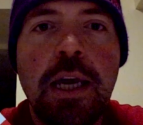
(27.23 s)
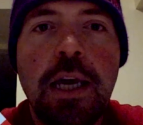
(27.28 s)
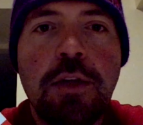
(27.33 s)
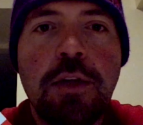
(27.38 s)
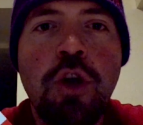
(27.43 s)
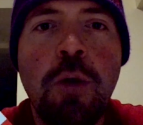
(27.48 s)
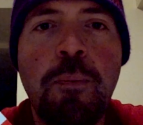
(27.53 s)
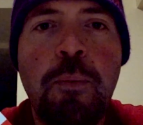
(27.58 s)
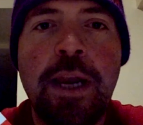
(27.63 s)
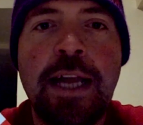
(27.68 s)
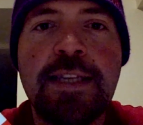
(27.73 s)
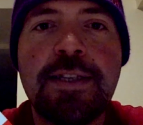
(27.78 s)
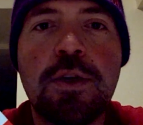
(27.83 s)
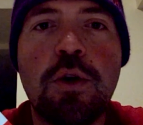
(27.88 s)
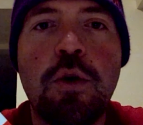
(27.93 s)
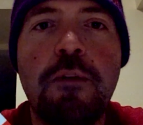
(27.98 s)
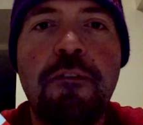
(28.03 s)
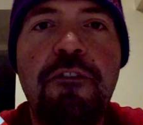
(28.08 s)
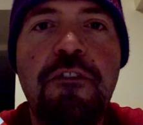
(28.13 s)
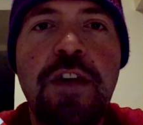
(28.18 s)
Dopo la
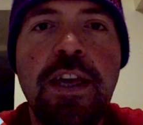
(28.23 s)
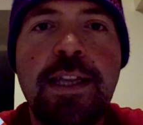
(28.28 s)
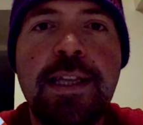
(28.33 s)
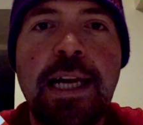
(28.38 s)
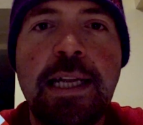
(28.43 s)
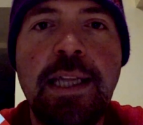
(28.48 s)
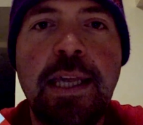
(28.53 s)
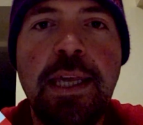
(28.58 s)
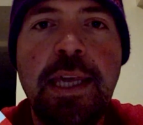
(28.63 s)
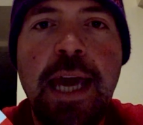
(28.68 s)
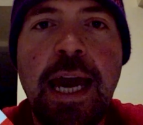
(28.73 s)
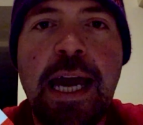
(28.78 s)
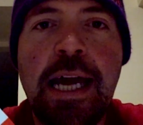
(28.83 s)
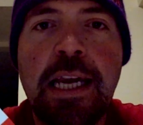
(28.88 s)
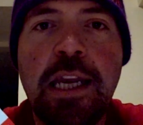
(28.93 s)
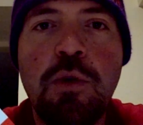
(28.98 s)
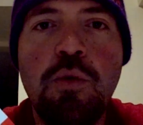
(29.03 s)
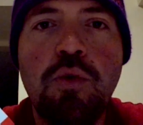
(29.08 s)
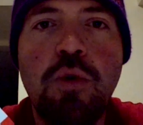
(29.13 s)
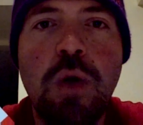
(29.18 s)
sconfitta di
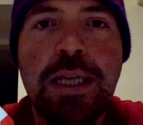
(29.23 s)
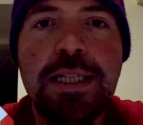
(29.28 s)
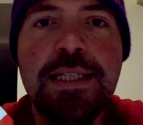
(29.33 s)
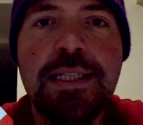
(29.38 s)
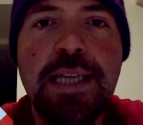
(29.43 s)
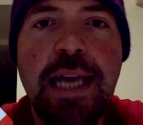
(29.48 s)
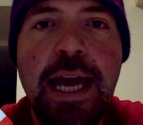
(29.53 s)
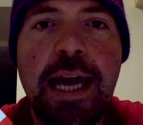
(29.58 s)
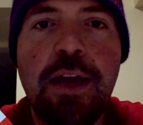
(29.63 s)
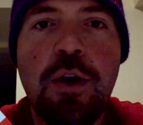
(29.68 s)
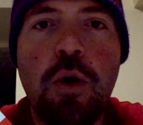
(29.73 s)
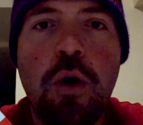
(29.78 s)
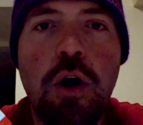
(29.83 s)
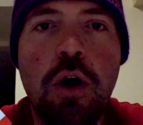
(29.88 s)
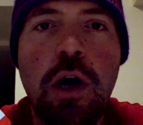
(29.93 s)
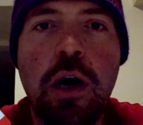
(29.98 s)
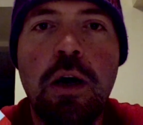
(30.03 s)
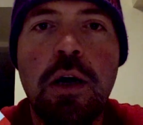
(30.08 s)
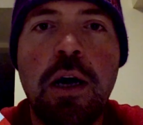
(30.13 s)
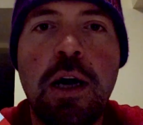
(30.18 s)
ieri
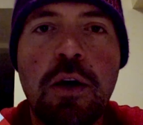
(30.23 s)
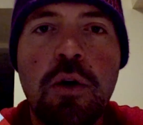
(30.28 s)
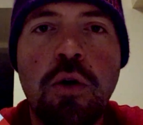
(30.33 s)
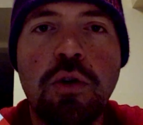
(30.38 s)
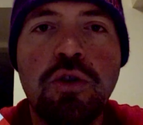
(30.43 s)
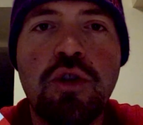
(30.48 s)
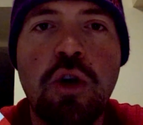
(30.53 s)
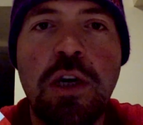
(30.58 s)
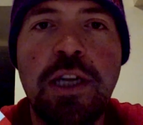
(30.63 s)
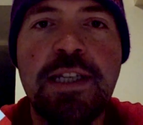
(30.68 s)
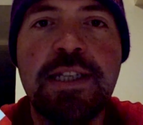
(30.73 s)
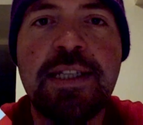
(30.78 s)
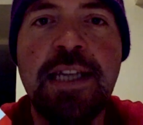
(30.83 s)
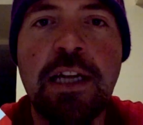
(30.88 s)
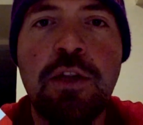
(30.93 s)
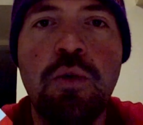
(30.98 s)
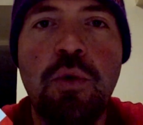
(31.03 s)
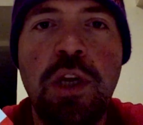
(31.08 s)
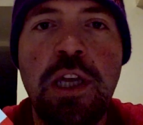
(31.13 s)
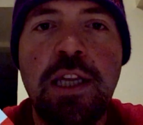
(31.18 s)
1-0 eh, contro gli
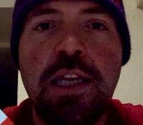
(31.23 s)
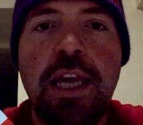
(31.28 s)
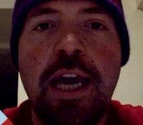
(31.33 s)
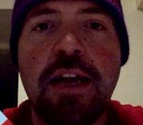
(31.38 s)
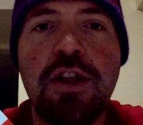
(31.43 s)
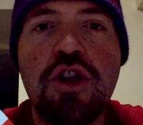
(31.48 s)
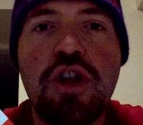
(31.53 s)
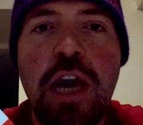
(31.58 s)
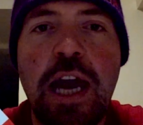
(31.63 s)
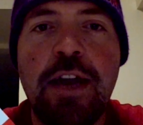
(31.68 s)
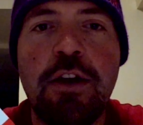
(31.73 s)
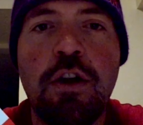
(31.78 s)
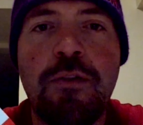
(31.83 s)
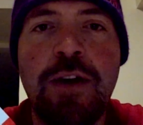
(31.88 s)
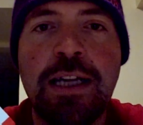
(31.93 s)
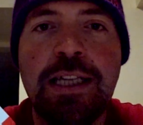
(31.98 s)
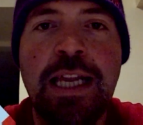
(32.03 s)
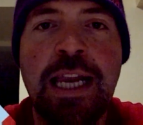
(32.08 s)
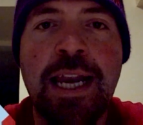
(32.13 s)
Stati Uniti a Genova della